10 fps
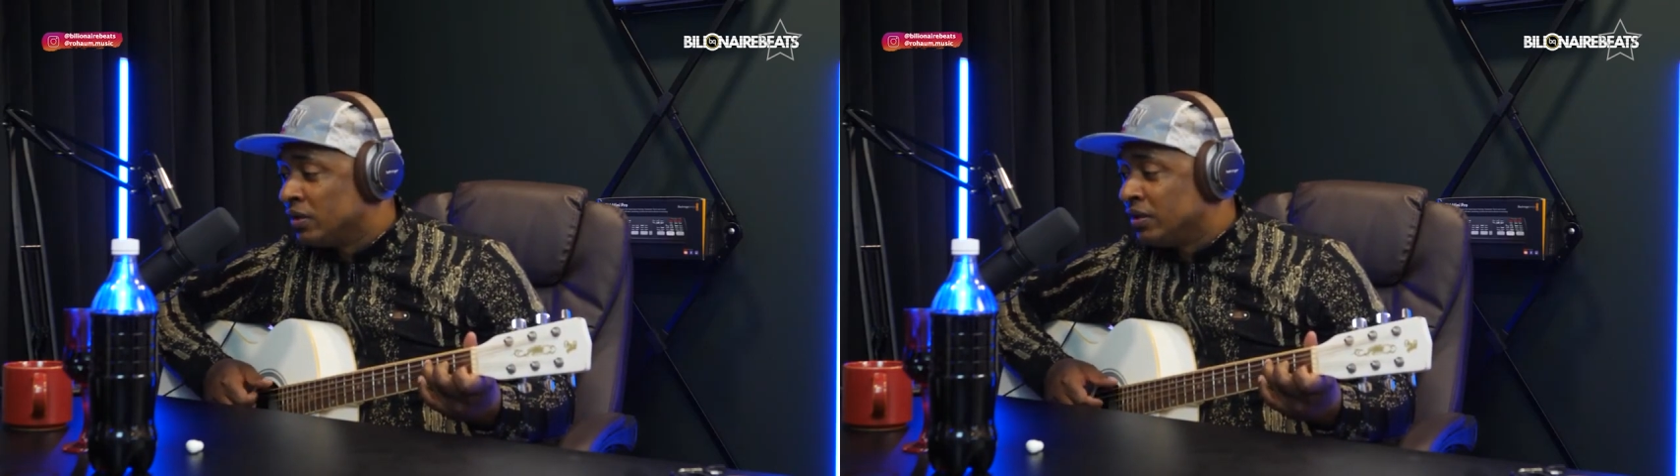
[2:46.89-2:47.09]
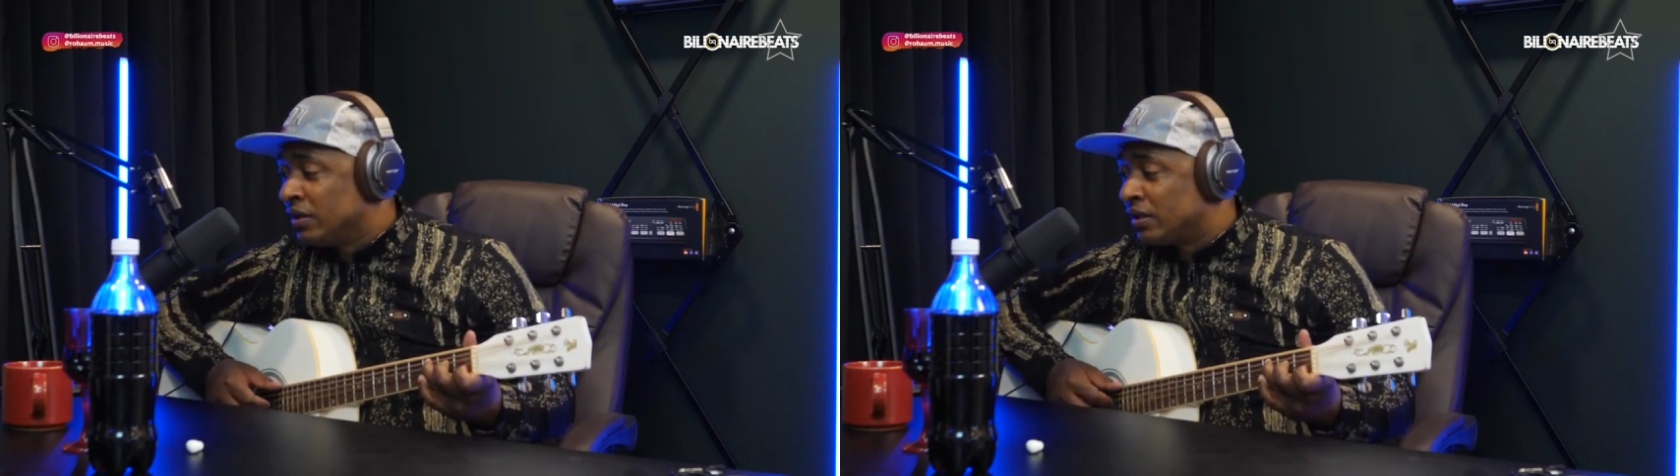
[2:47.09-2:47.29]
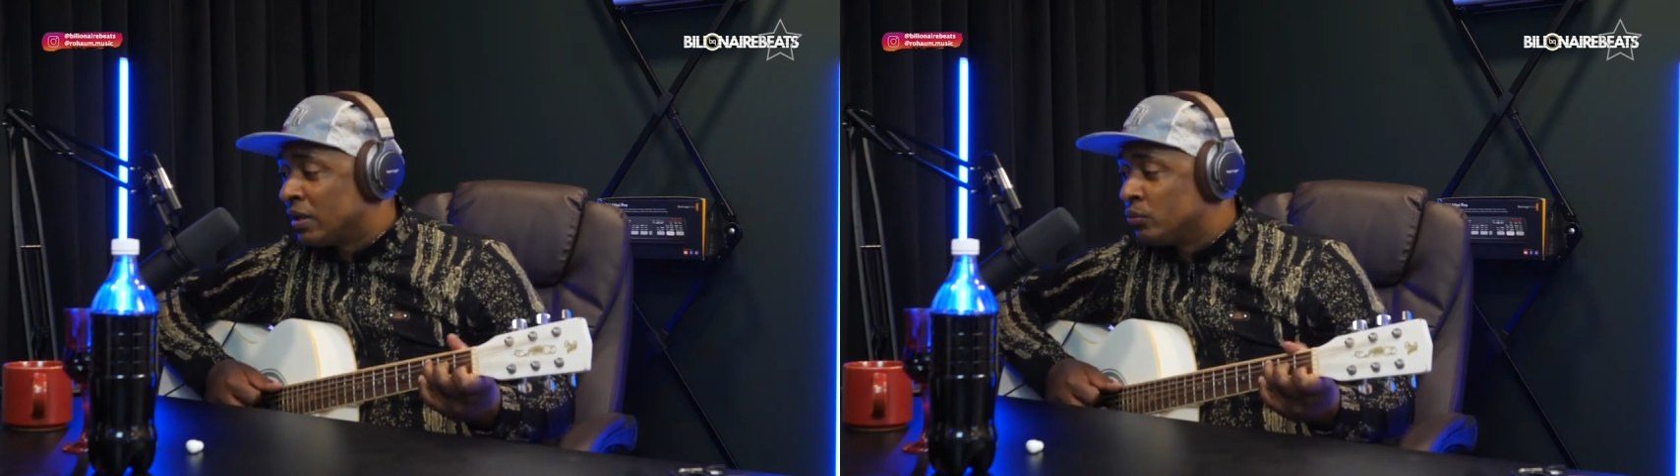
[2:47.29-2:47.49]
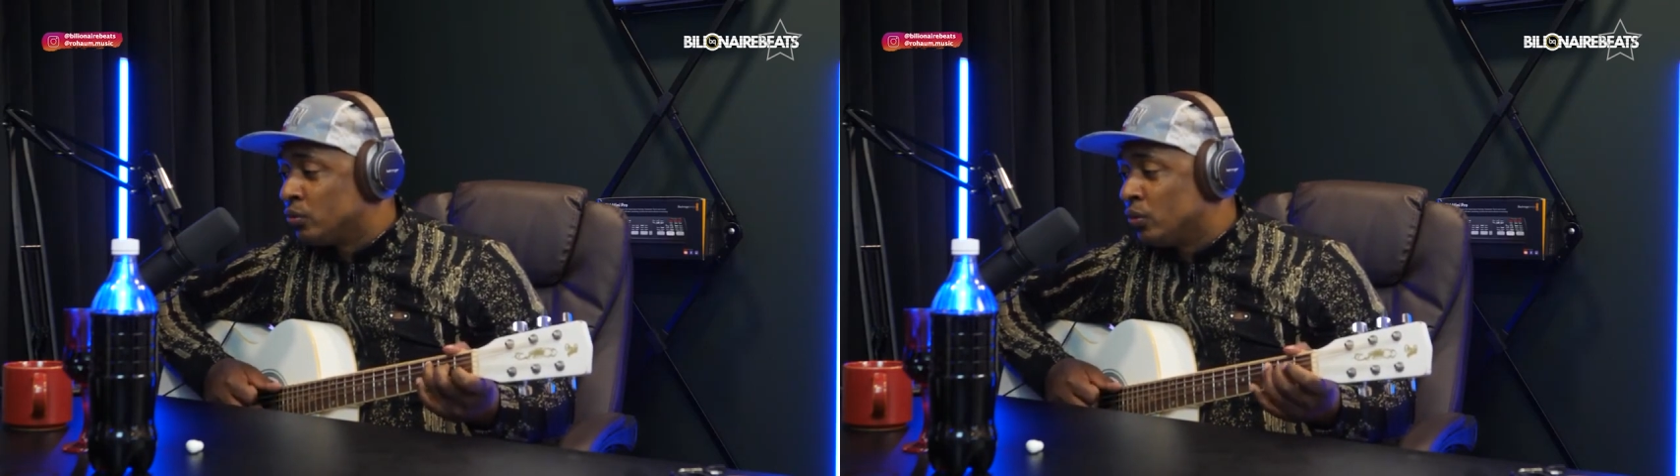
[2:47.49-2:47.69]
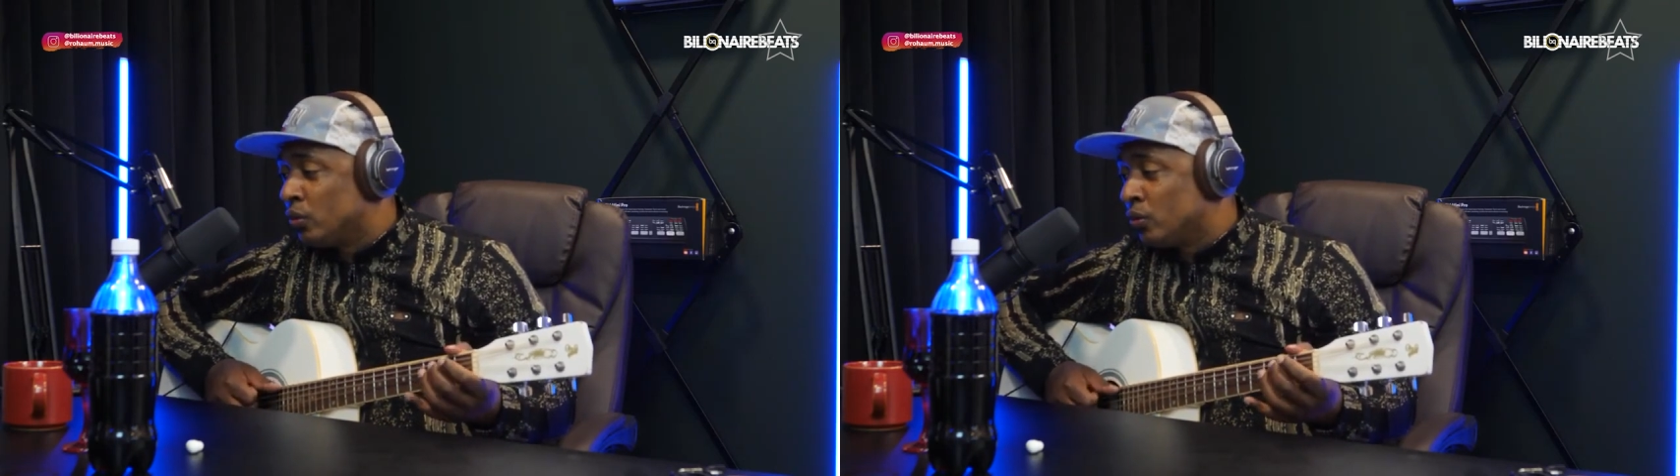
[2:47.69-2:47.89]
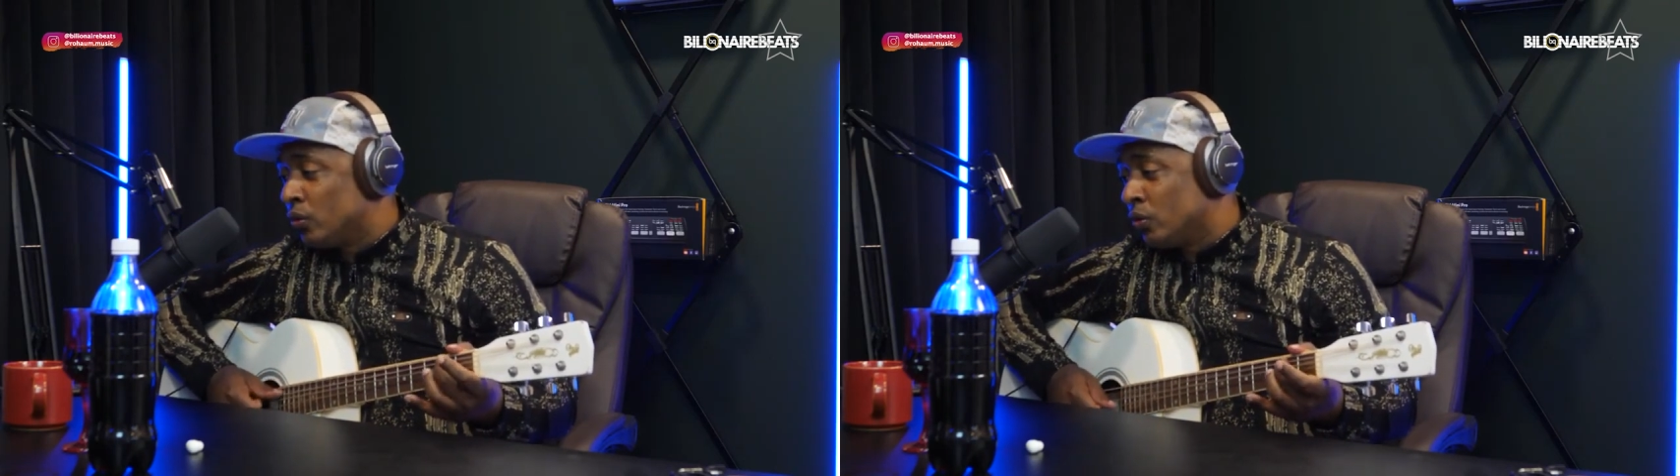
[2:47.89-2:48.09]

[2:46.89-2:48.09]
e nada mudou.